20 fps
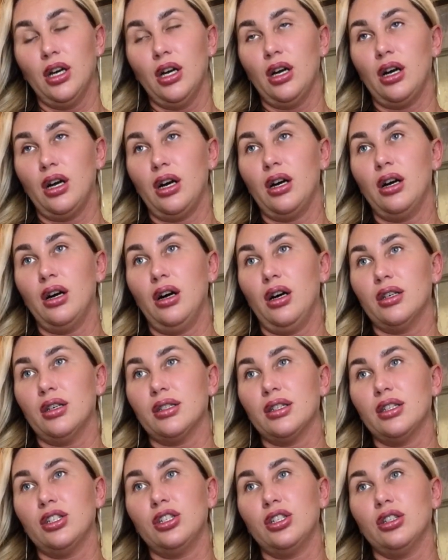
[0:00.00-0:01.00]
Ага,
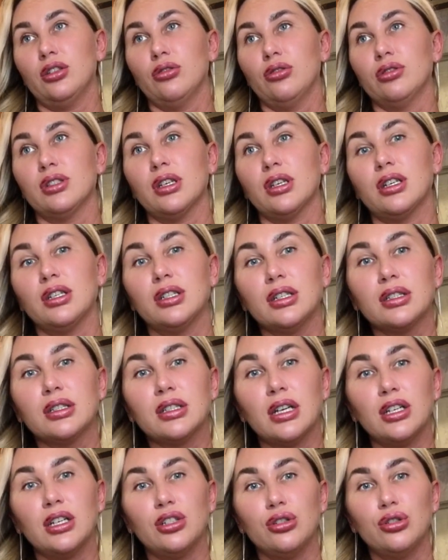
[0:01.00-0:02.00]
значит, он захотел
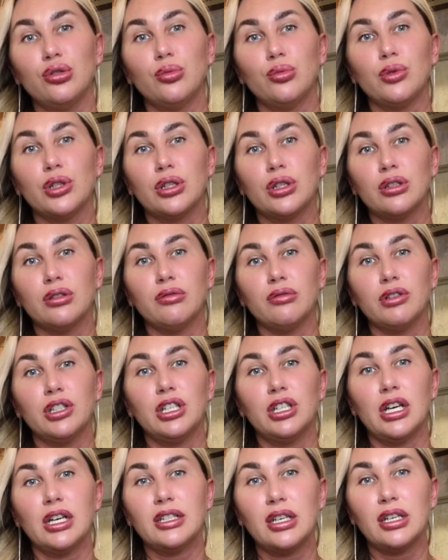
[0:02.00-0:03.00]
срать и думает, вот
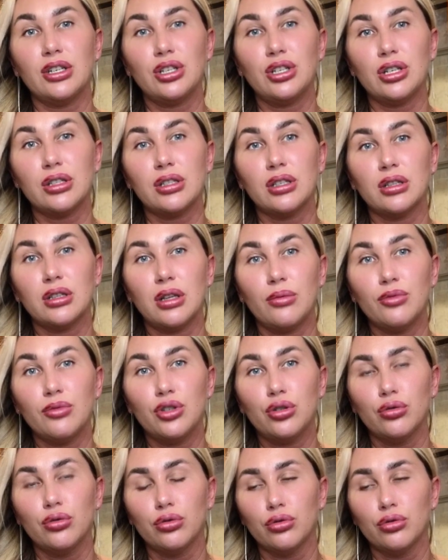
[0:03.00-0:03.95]
я тебя сейчас отомщу.